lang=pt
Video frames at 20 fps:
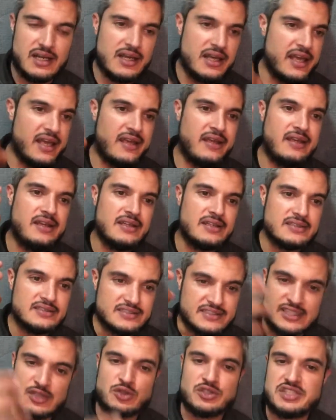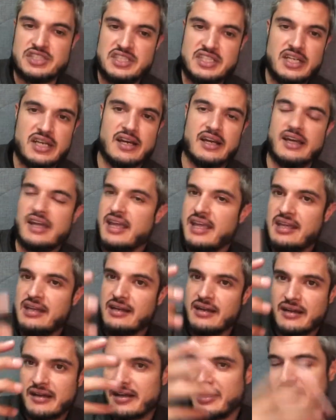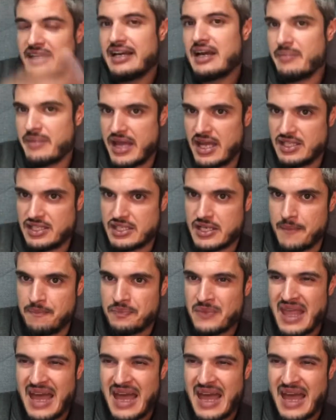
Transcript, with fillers: em cirurgia, em clínica médica.